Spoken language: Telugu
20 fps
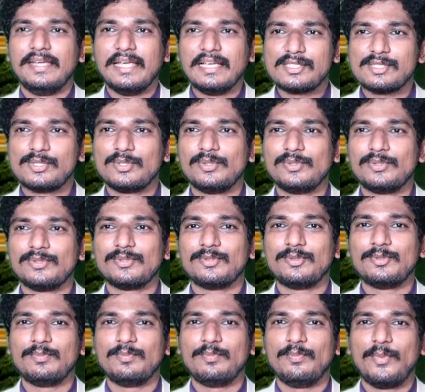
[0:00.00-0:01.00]
యేసు
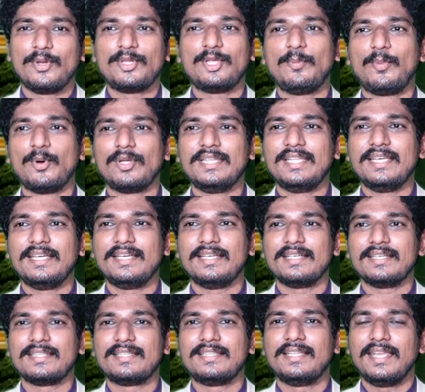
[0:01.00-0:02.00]
మృతి పొంది
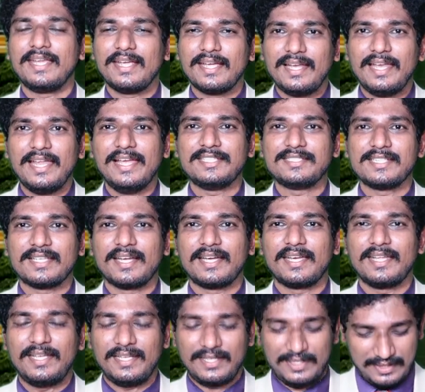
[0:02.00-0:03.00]
తిరిగి
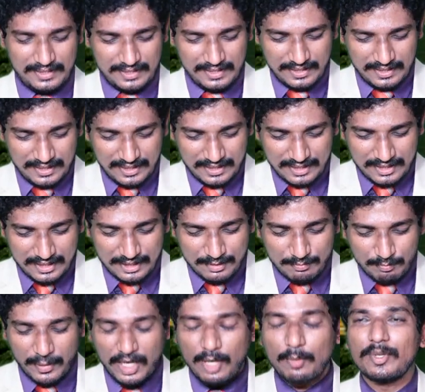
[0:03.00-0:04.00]
లేచినని
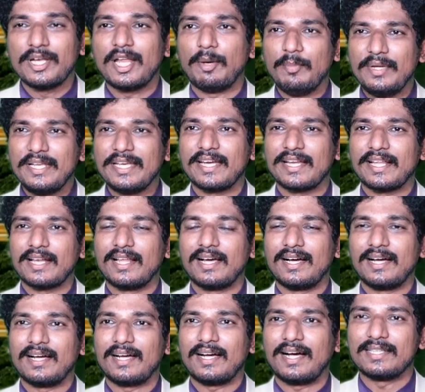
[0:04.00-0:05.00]
మనము నమ్మినెడల
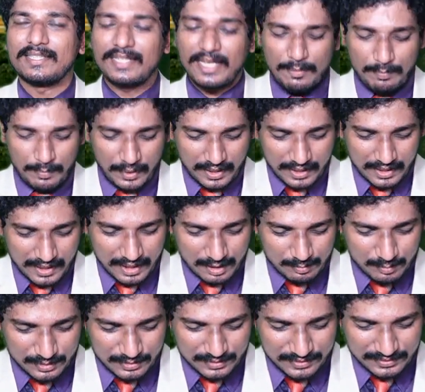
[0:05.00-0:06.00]
అదే
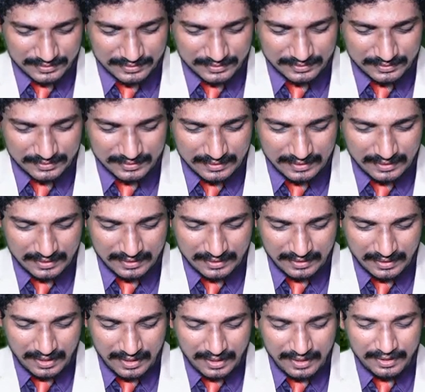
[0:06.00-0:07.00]
ప్రకారము
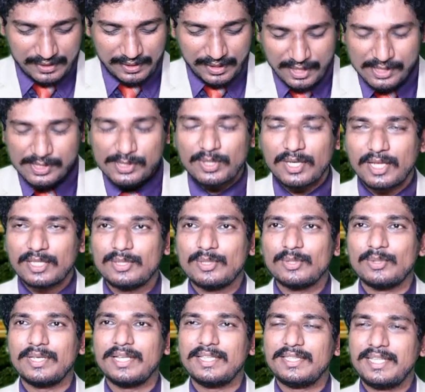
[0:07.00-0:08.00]

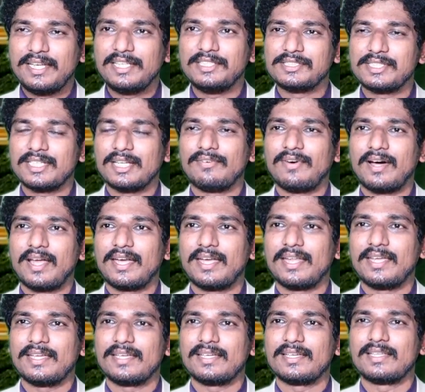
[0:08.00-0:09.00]
యేసునందు నిద్రించిన
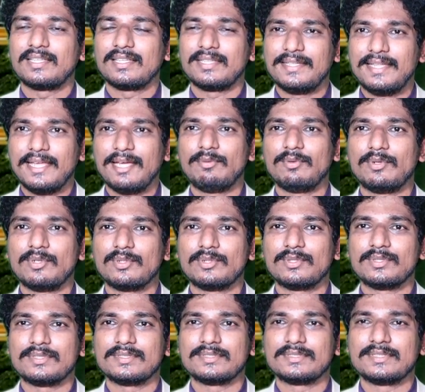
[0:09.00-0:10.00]
వారిని దేవుడు
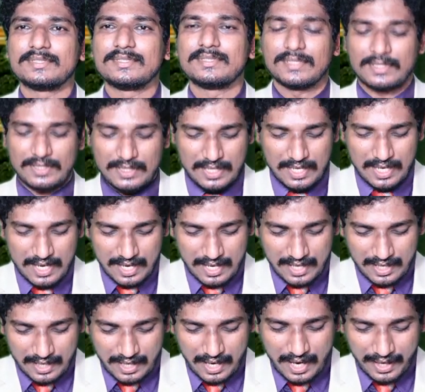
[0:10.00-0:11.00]

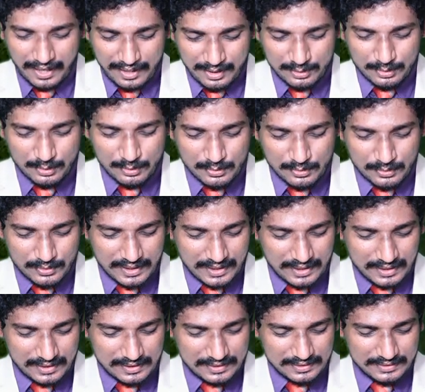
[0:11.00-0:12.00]
ఆయనతో
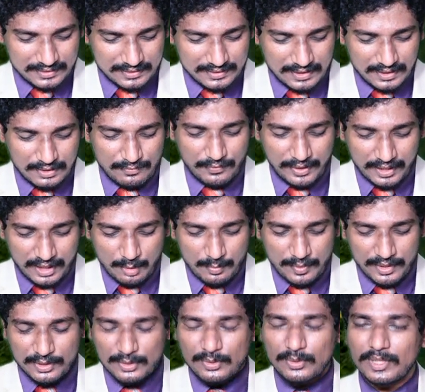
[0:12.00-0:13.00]
కూడా
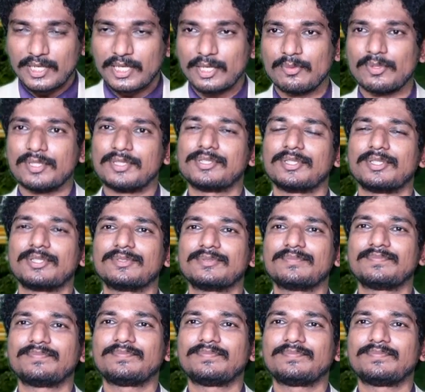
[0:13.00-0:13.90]
వెంటబెట్టుకొని వచ్చును